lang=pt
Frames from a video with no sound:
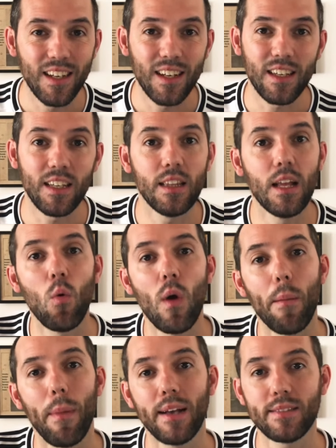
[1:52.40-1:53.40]
que não
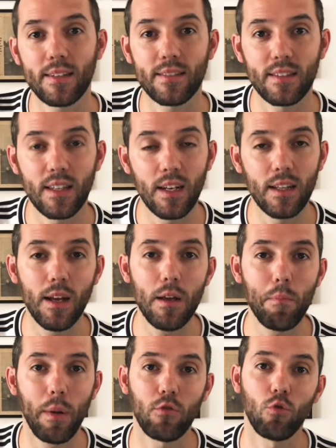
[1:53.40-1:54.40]
é mais Astana e
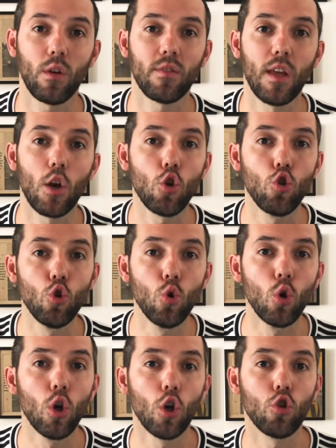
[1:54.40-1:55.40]
passou a ser
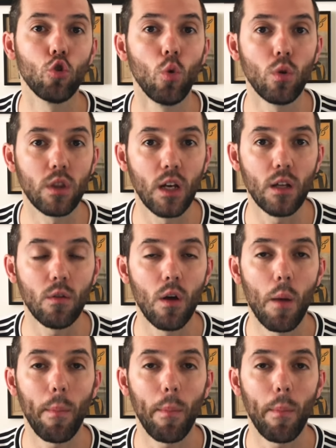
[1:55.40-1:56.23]
Nur Sultan,